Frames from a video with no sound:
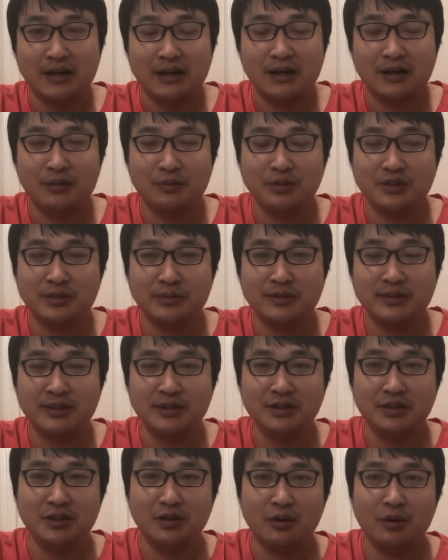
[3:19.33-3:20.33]
啊，我怎么自
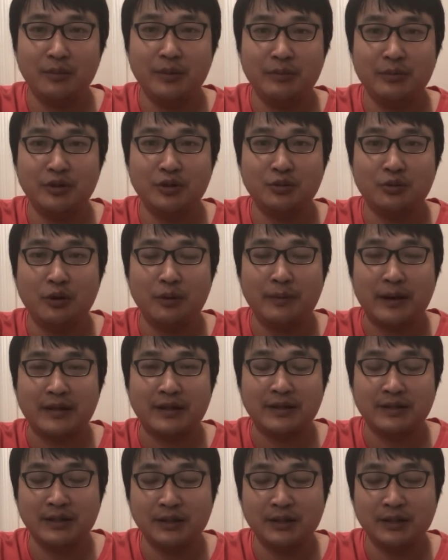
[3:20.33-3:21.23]
行车？我明明是我买的，